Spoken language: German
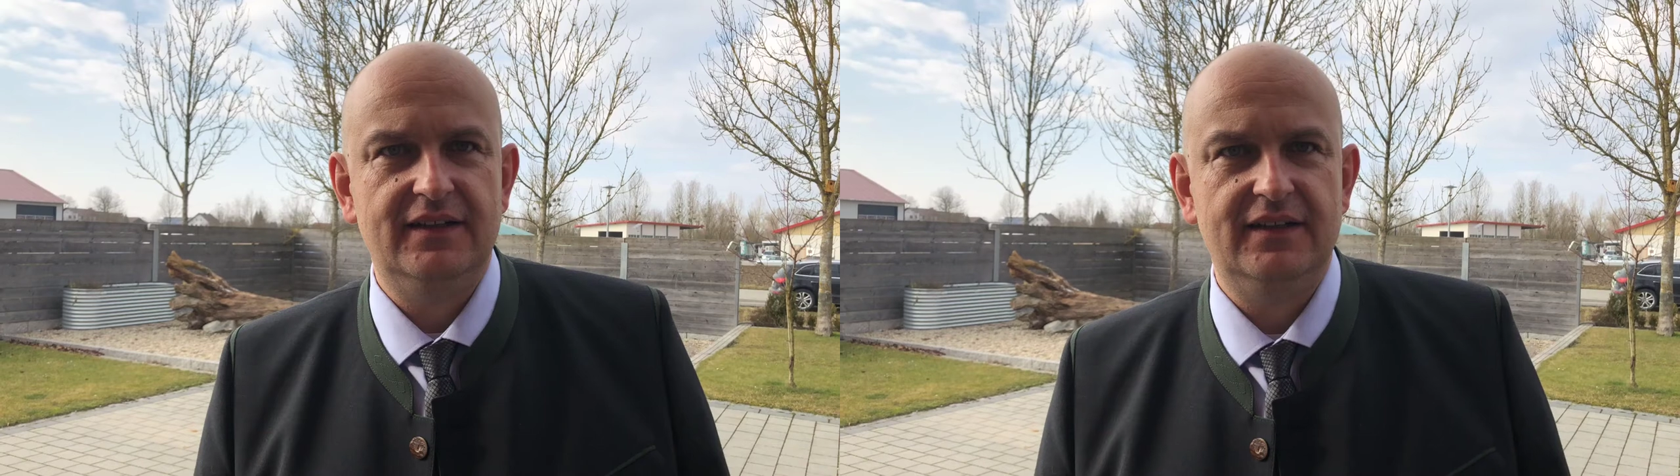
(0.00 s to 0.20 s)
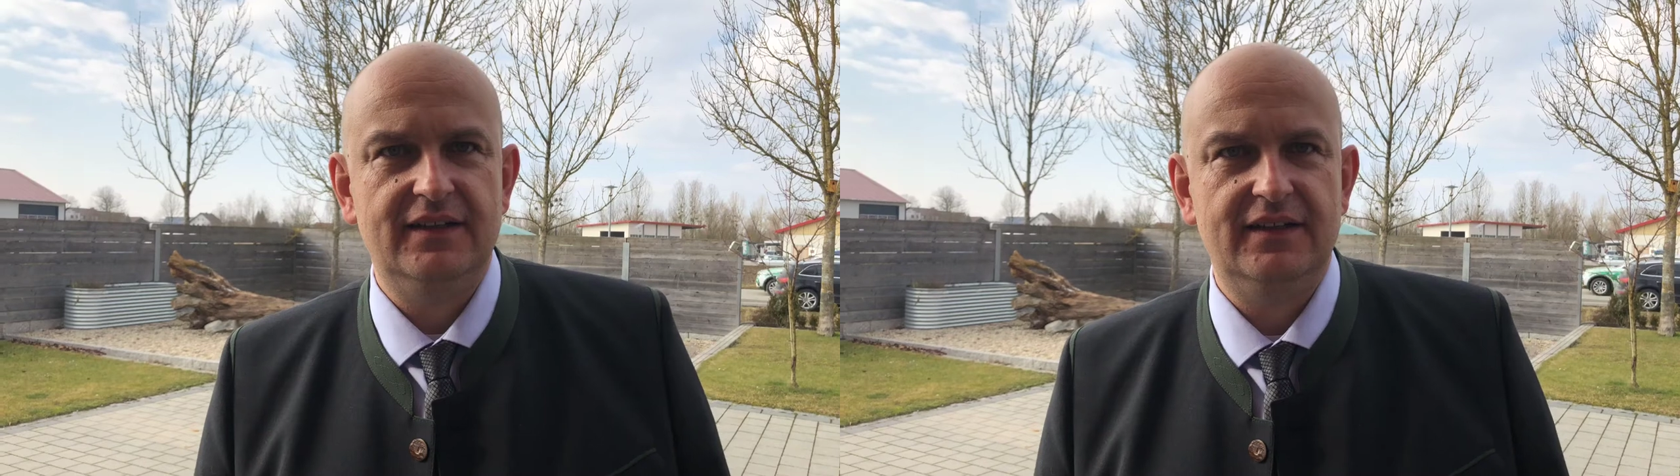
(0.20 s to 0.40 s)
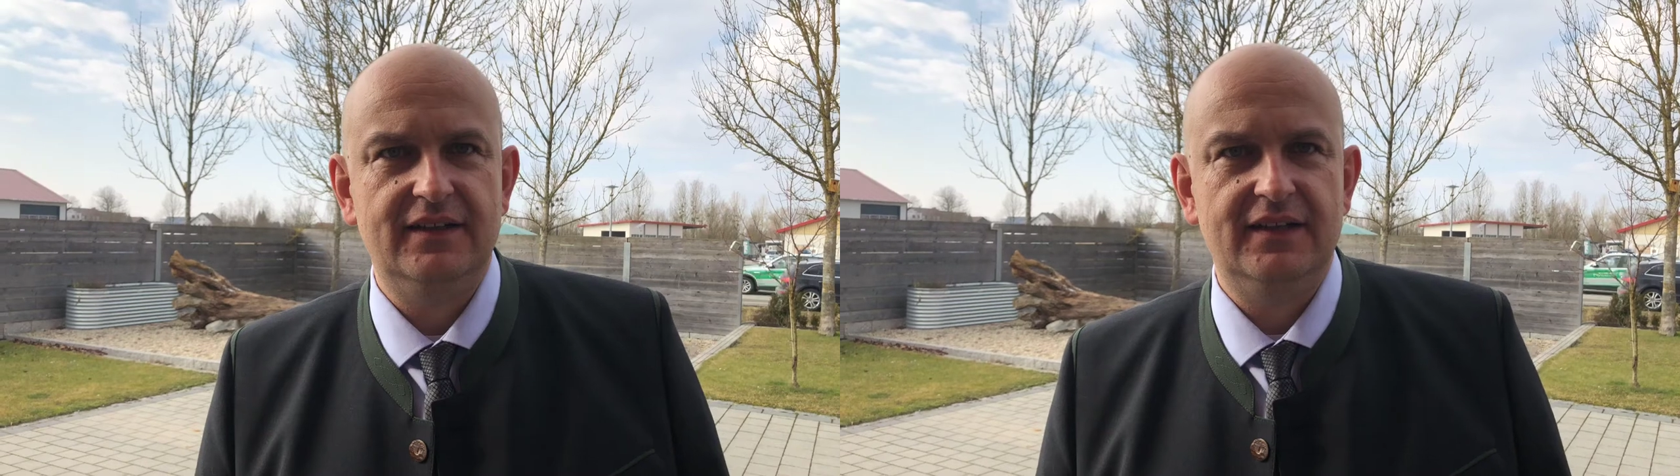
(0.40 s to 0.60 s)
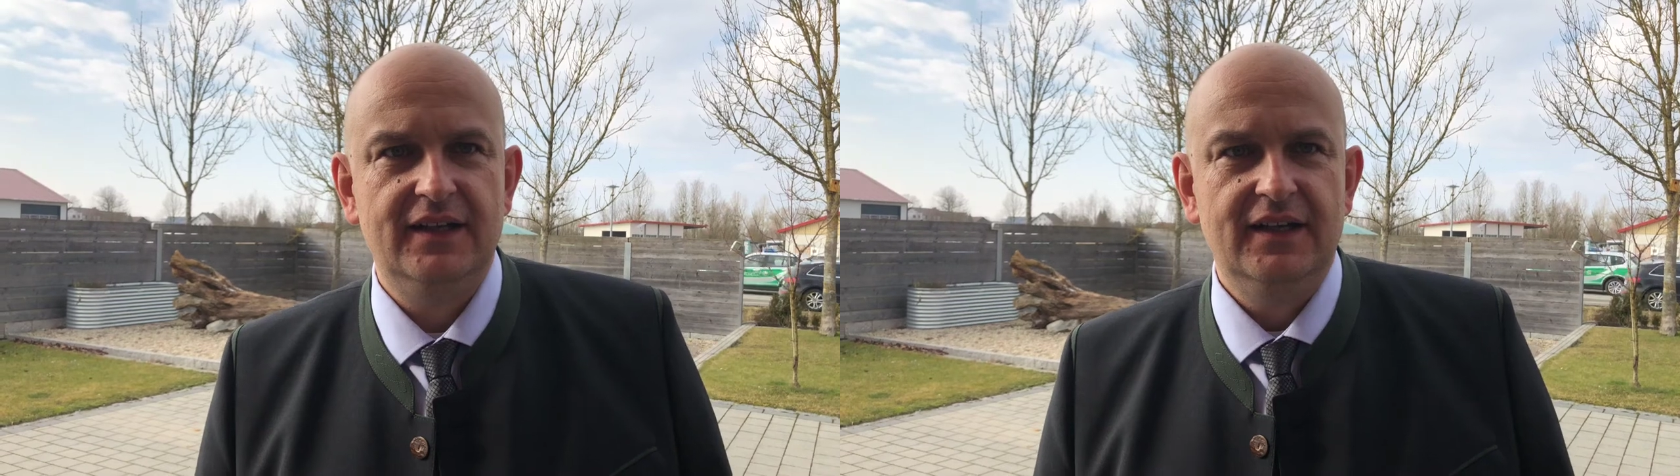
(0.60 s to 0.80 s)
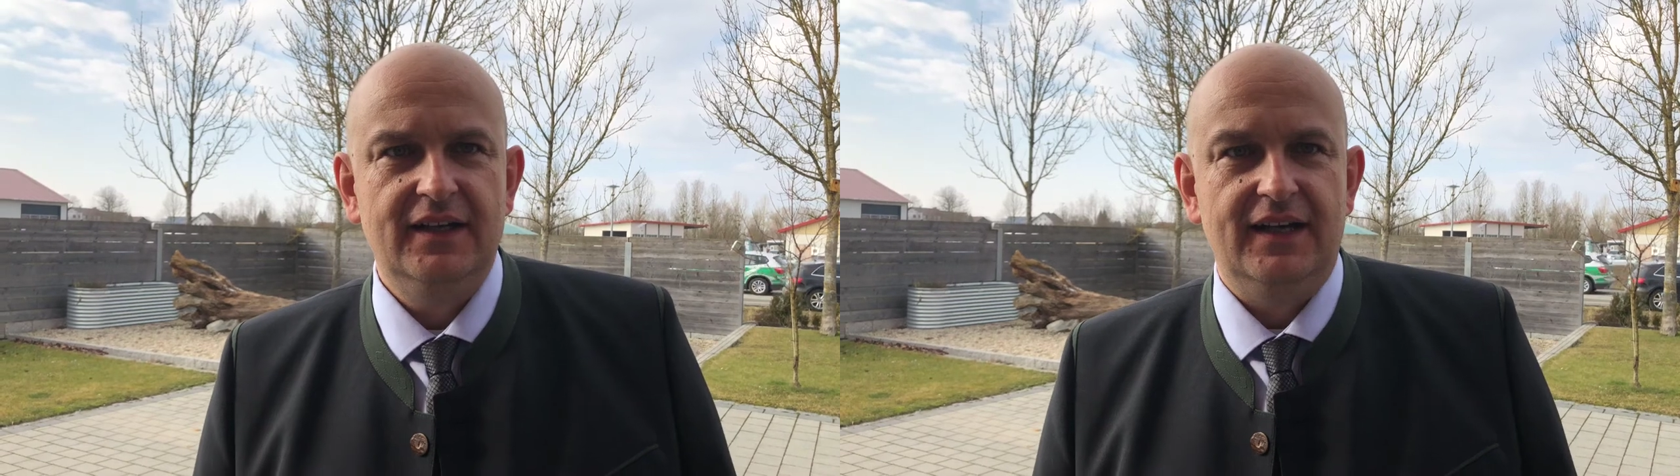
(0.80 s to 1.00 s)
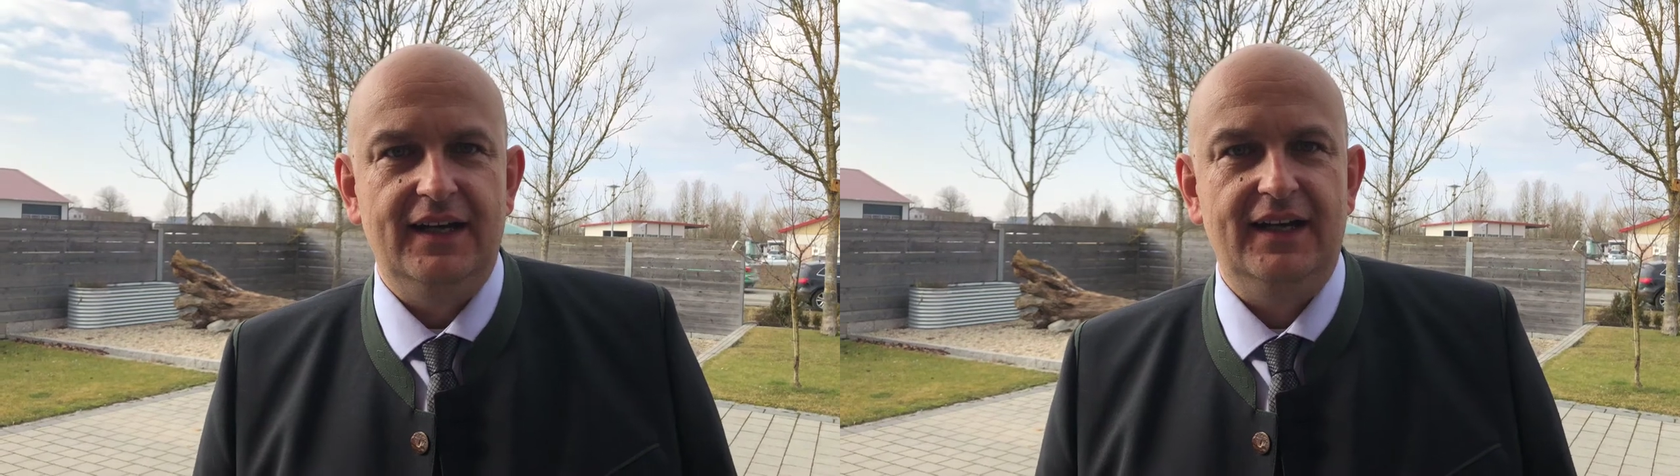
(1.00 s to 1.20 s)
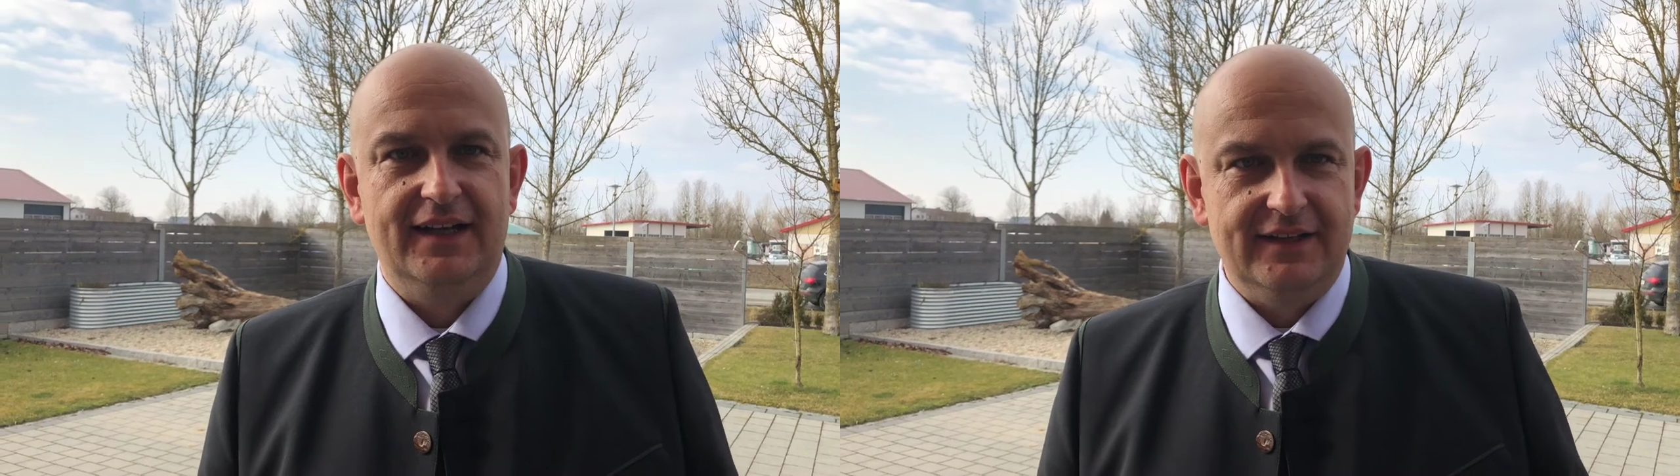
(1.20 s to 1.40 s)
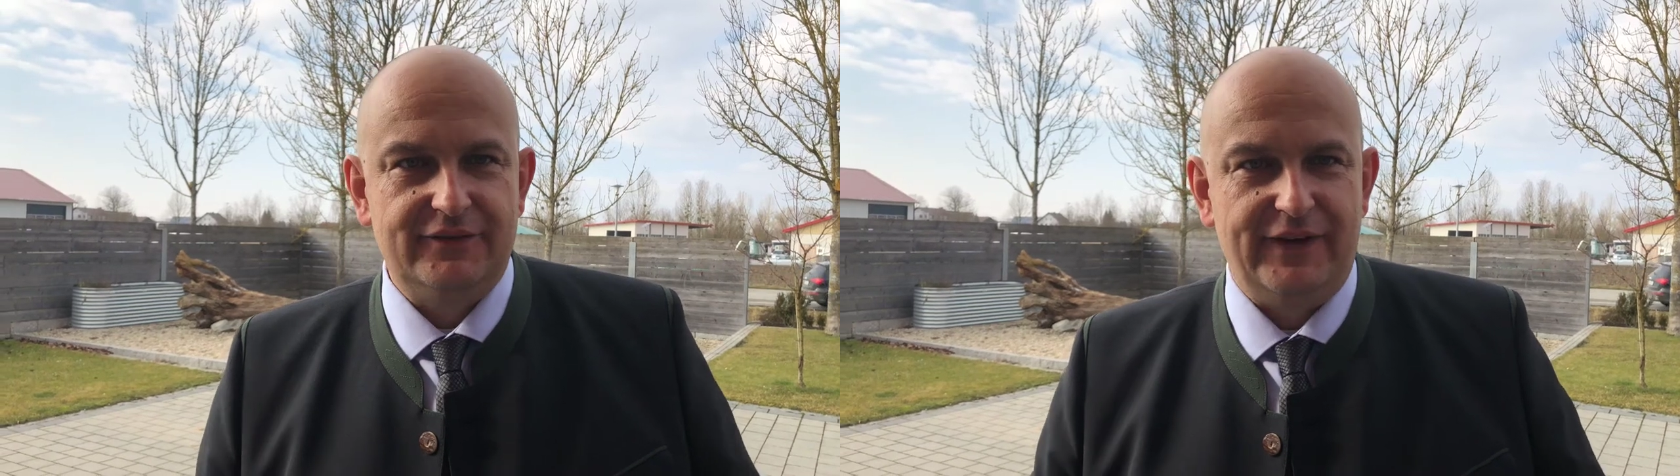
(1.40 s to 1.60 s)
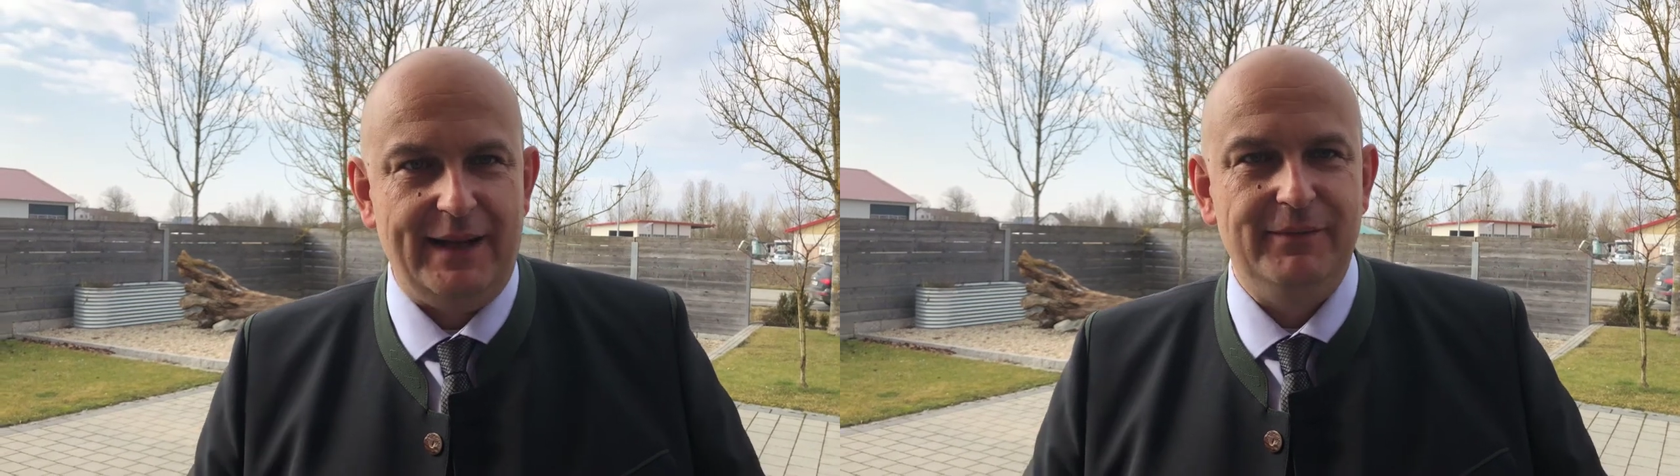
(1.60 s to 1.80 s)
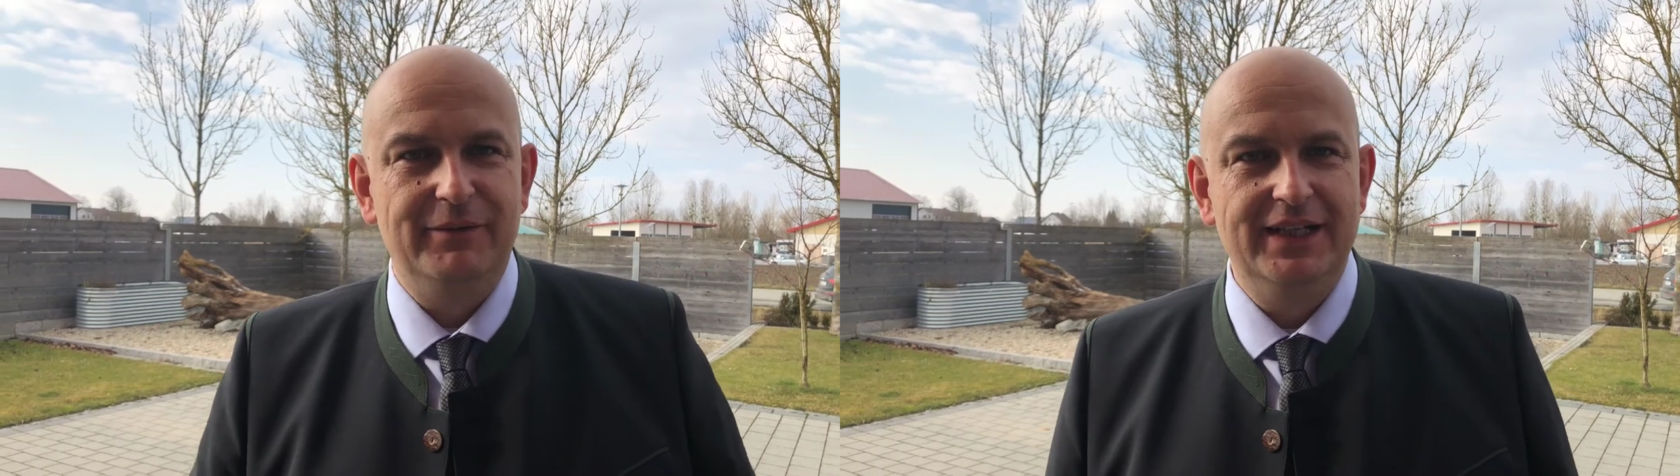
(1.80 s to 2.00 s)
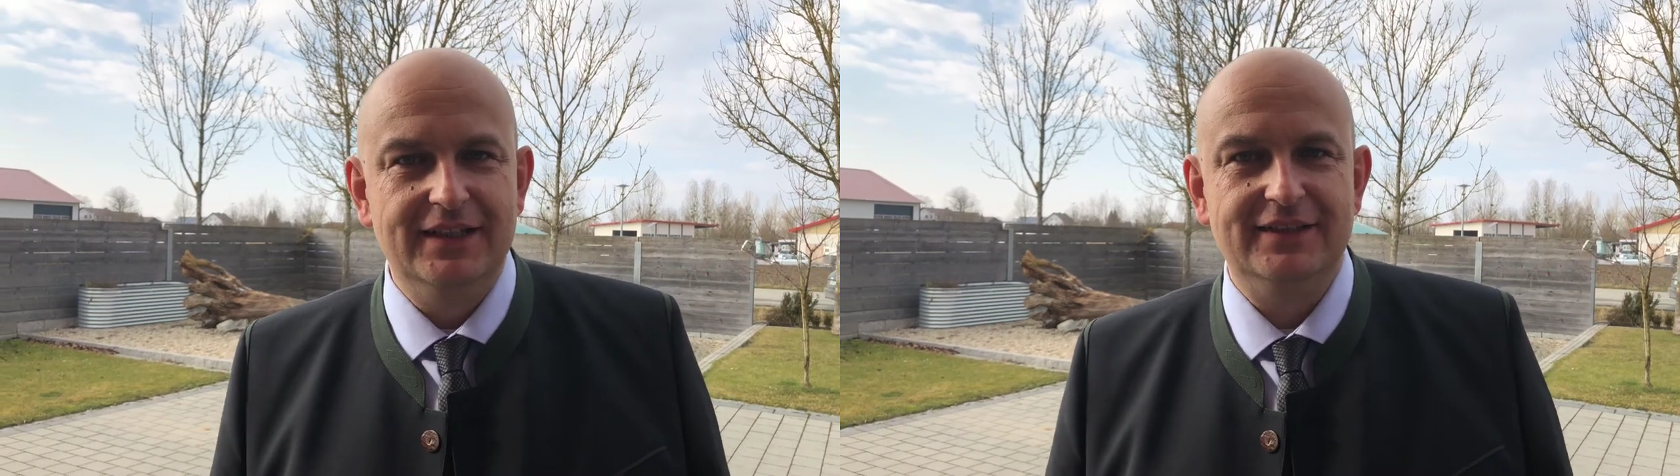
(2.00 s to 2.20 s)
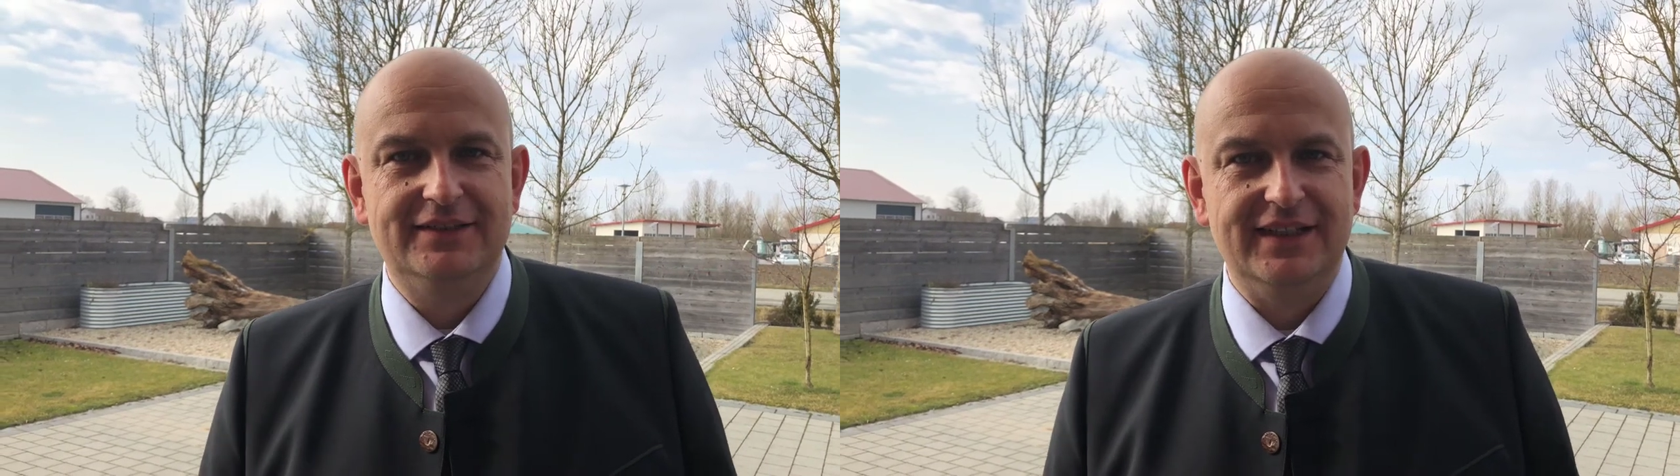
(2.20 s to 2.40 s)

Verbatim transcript: Und los. Freut mich wieder,